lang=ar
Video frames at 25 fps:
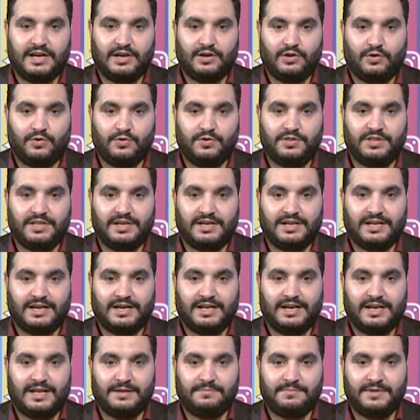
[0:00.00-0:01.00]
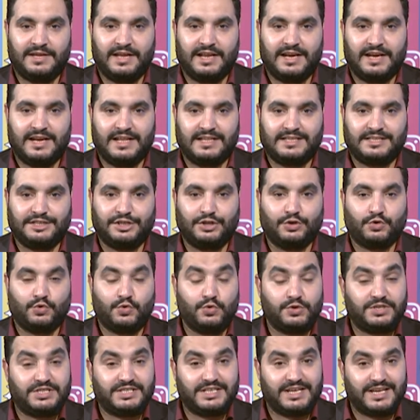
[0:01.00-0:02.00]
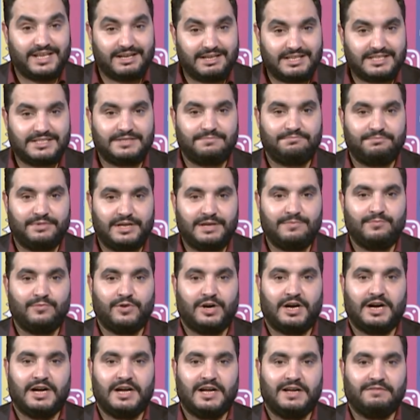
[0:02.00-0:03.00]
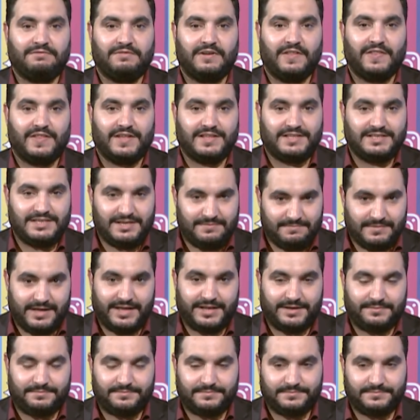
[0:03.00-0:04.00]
الحوثي الانقلابية التي كسرت بمحافظة مأرب